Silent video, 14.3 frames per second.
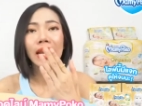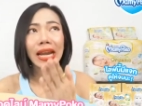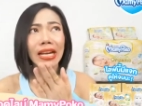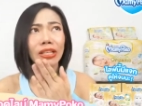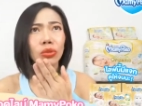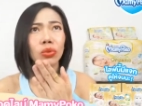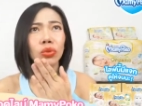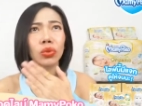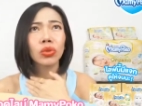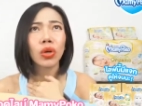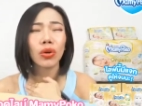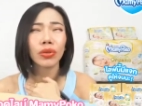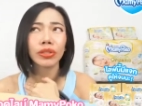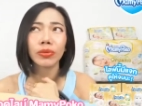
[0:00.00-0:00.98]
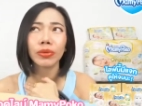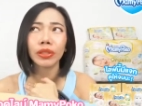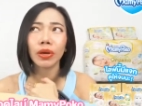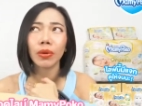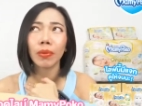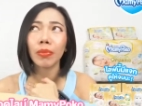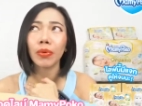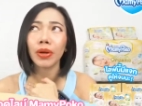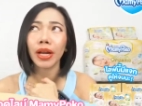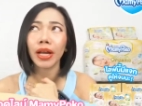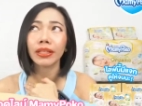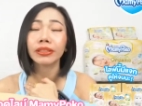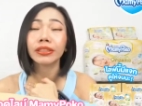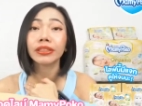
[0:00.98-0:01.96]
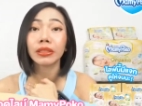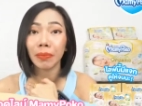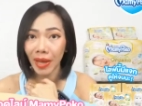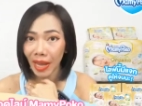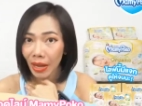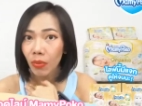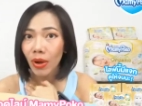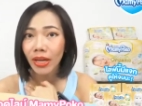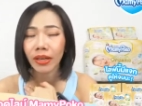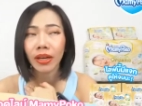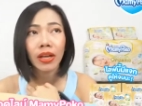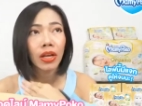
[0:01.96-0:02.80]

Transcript: นานสูงสุดของชีวิตของแม่โบนะคะคือ 15 วัน